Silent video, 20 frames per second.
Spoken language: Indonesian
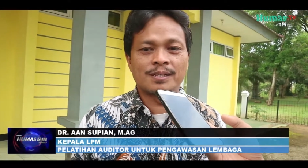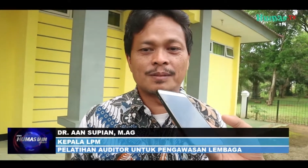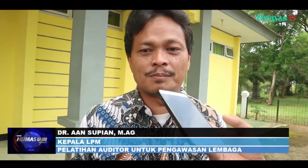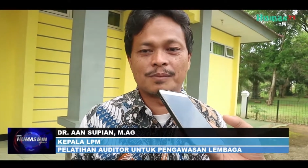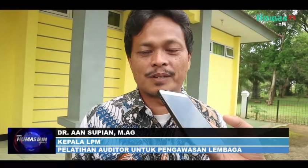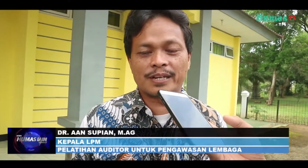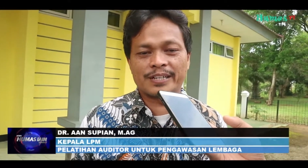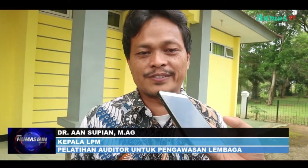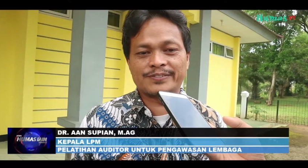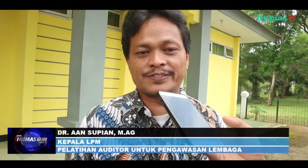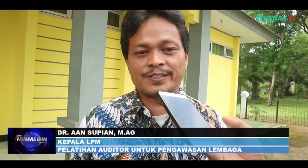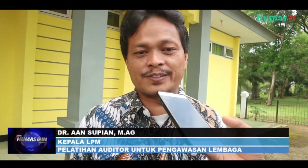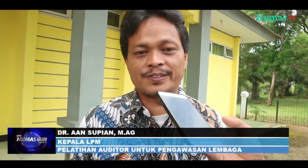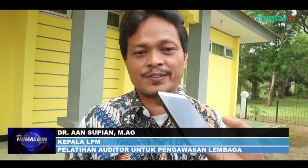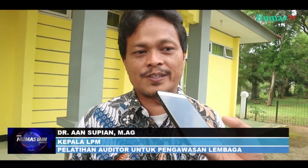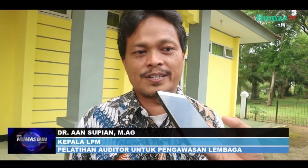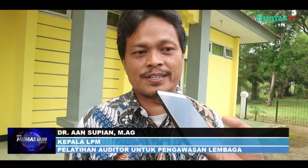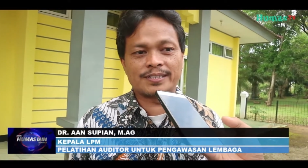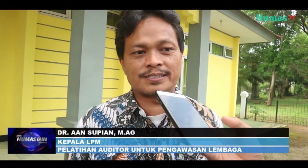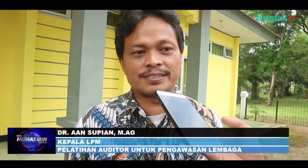
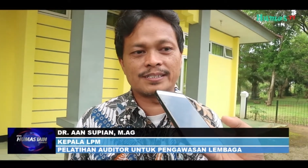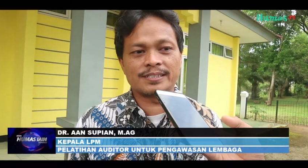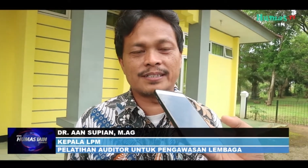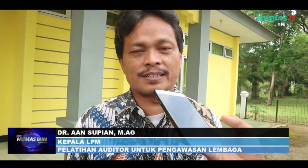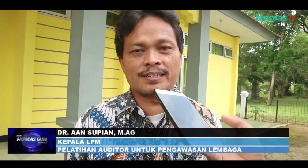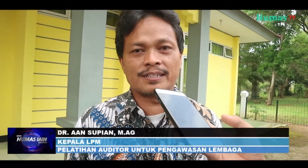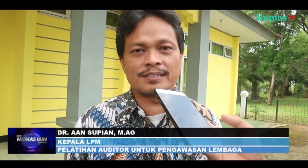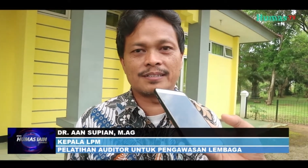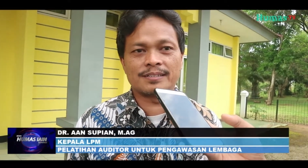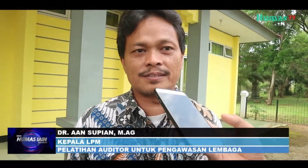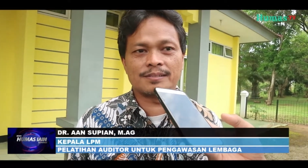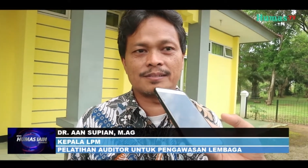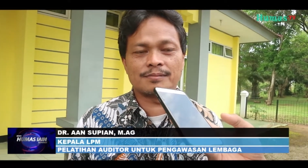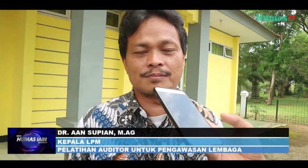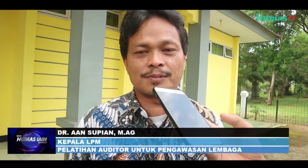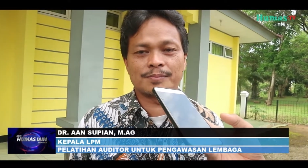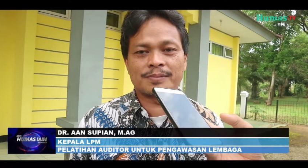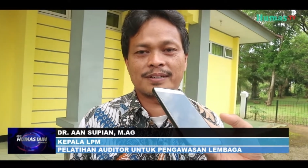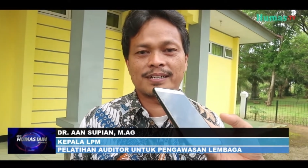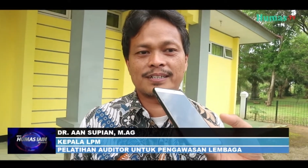mengevaluasi dari
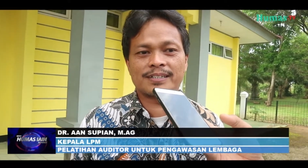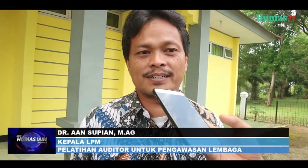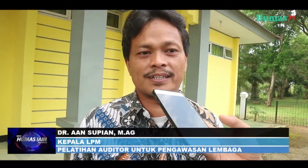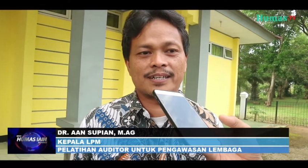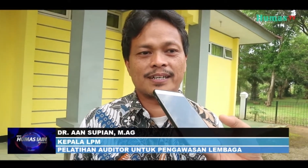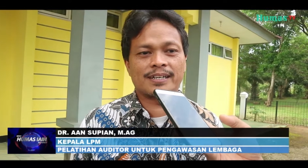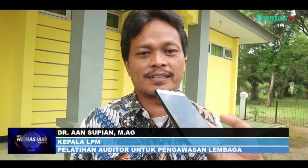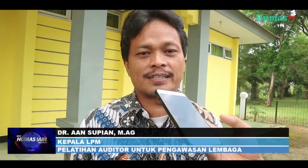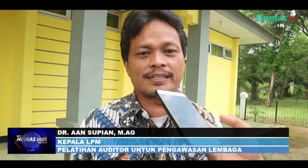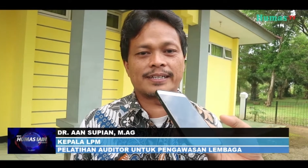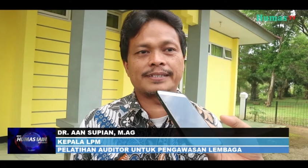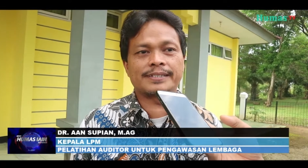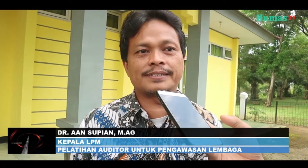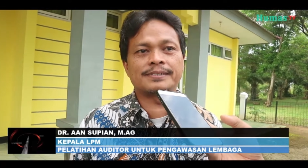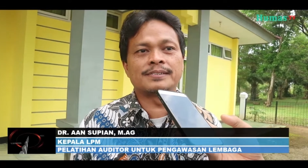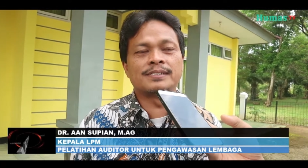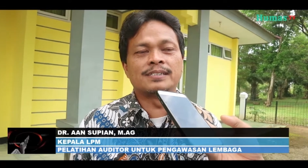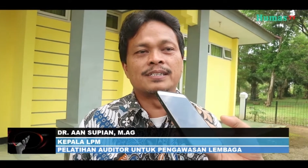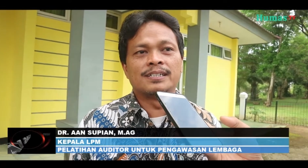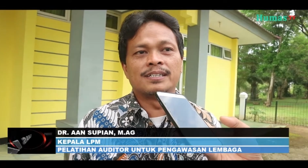berbagai kegiatan
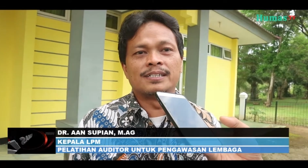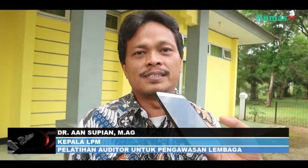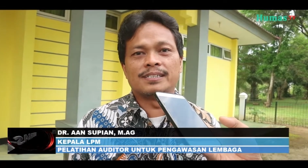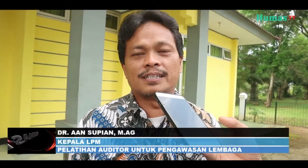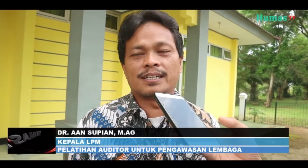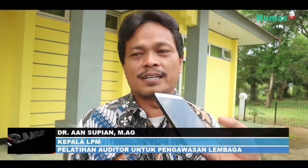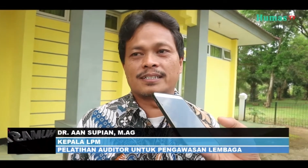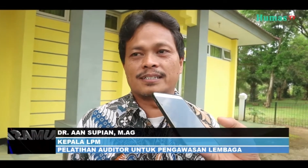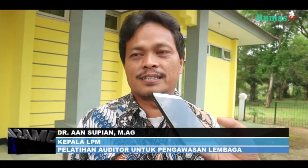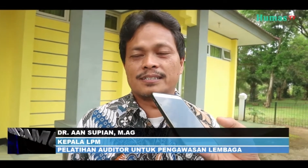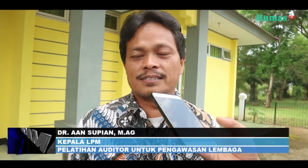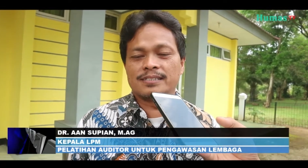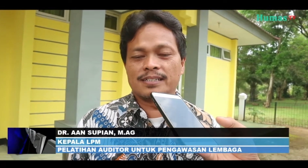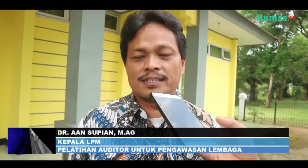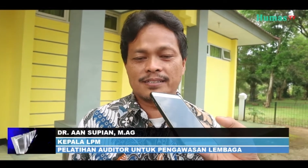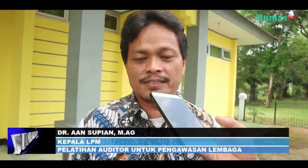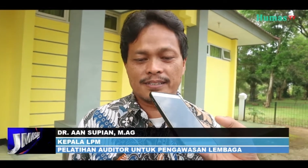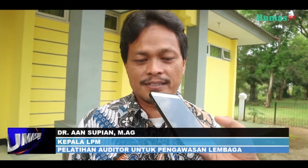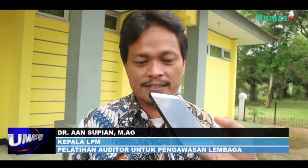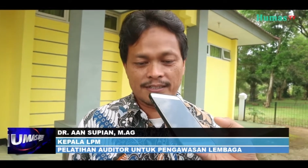yang ada di
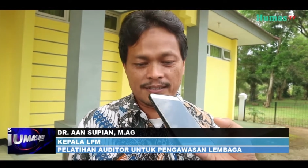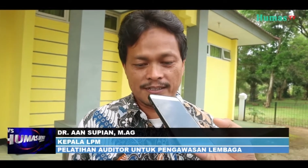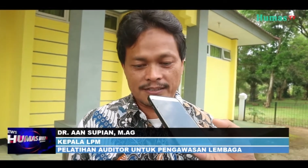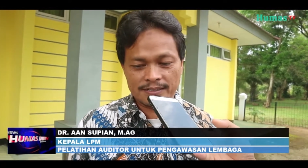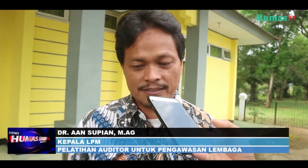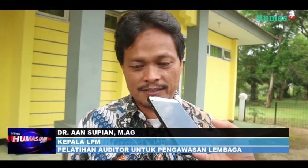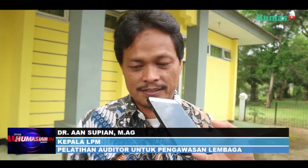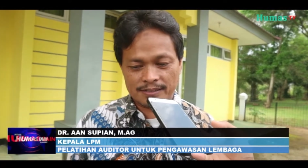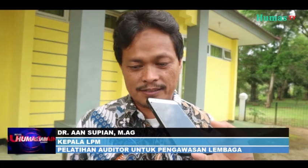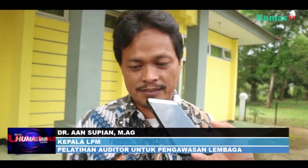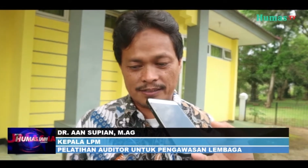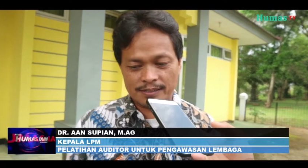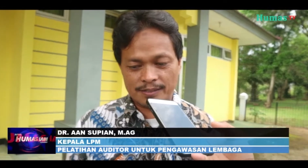alam ini ya